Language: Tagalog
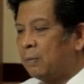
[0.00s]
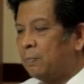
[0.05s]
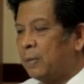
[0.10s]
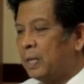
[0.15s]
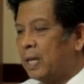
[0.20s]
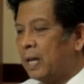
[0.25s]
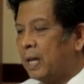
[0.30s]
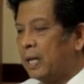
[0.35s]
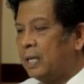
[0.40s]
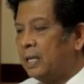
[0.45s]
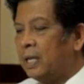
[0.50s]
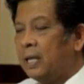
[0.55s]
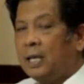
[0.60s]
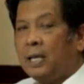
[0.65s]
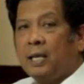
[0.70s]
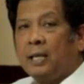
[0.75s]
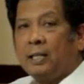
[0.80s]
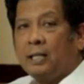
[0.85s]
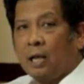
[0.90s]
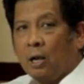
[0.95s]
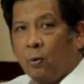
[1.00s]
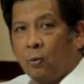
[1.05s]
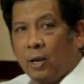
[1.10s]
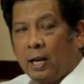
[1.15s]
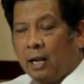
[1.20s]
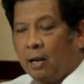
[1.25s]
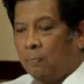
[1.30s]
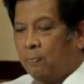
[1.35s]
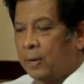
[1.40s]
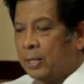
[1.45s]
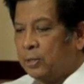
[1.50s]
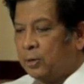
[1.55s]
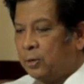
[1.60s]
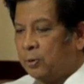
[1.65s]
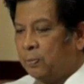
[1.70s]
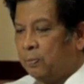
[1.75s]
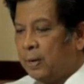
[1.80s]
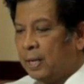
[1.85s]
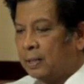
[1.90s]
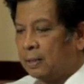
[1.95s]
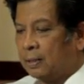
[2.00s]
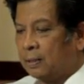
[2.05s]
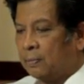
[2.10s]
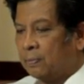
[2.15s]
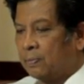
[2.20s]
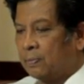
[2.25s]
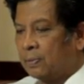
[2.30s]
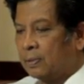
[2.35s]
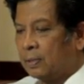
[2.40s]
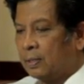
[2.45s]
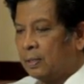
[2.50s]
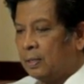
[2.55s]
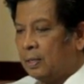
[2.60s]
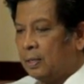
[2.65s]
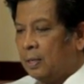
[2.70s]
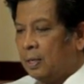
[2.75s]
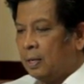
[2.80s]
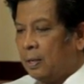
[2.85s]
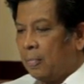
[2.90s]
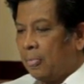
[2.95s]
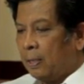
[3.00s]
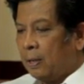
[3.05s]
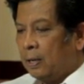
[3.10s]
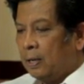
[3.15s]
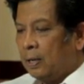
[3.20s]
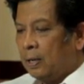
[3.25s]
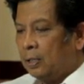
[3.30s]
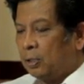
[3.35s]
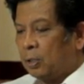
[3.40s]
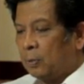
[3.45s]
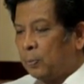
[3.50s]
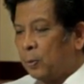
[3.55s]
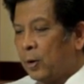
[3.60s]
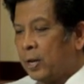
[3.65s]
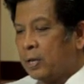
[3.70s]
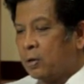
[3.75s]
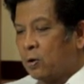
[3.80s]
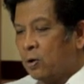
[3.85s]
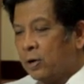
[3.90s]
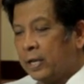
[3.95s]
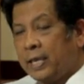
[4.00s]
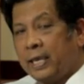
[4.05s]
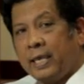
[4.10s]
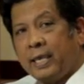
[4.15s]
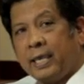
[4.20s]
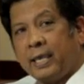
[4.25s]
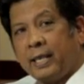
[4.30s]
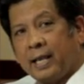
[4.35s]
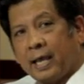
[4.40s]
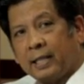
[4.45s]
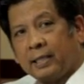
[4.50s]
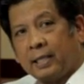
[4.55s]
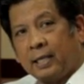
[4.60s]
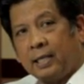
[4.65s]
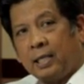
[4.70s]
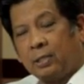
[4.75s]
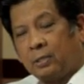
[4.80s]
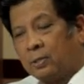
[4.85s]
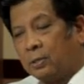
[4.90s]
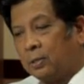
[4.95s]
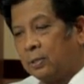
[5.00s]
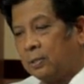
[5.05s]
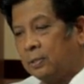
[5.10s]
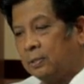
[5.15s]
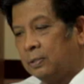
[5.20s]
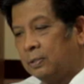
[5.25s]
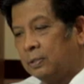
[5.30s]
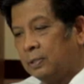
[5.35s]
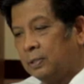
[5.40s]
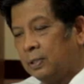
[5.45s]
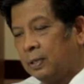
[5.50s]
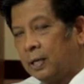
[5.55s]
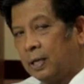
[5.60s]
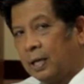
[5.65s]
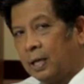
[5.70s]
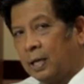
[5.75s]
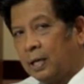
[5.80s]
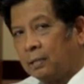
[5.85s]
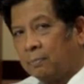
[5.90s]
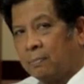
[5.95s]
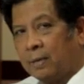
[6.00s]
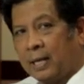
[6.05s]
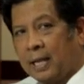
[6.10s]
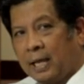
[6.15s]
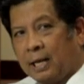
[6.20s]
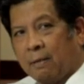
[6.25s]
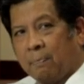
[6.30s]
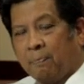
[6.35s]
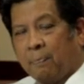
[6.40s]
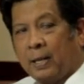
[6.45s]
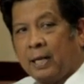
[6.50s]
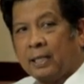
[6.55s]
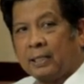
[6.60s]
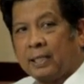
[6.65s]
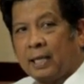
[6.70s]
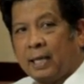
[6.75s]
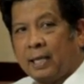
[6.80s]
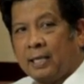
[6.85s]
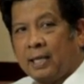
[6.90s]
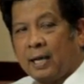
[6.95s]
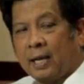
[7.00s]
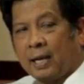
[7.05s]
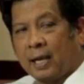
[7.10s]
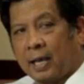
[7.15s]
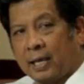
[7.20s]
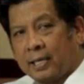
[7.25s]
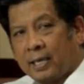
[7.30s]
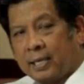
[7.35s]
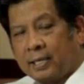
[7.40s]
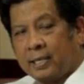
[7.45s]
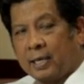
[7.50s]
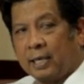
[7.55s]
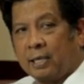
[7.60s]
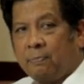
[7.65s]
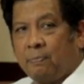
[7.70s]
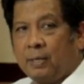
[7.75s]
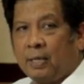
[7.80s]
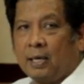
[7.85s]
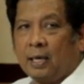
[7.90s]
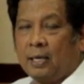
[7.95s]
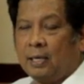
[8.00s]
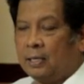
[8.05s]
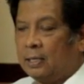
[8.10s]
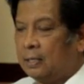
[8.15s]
magbigay ng walang panunumbat. Ito po ay kung hihingi natin ito at mananampalatayang kaya niyang ibigay.